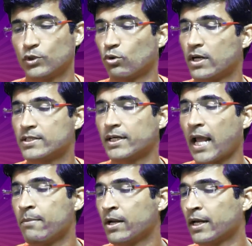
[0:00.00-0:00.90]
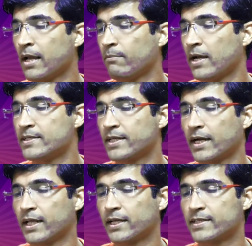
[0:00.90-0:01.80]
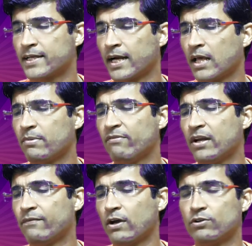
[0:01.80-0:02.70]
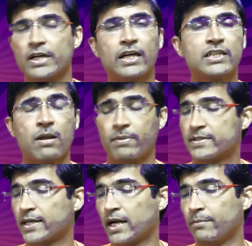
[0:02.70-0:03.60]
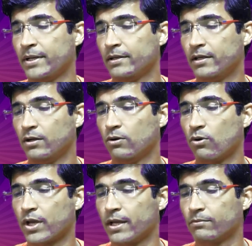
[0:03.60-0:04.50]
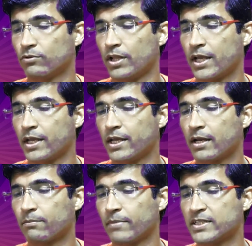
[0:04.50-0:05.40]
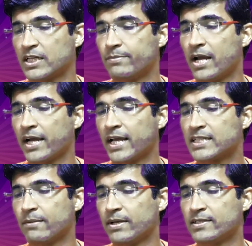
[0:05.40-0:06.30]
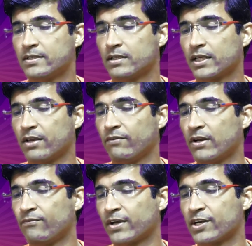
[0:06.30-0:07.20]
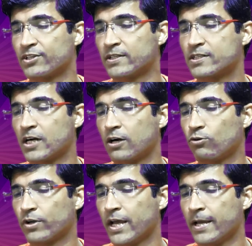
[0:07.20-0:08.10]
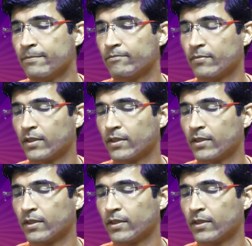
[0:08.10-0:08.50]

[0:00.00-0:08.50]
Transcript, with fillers: थोड़ा सा टाइम लग रहा है बाईस सेकेंड इक्कीस सेकेंड अभी वेरीफाई हो जाएगा चार पाँच सेकेंड में ओके तो देखिए ये एक मैसेज भी आ गया एस कि वेरीफिकेशन स्टार्ट हो गया है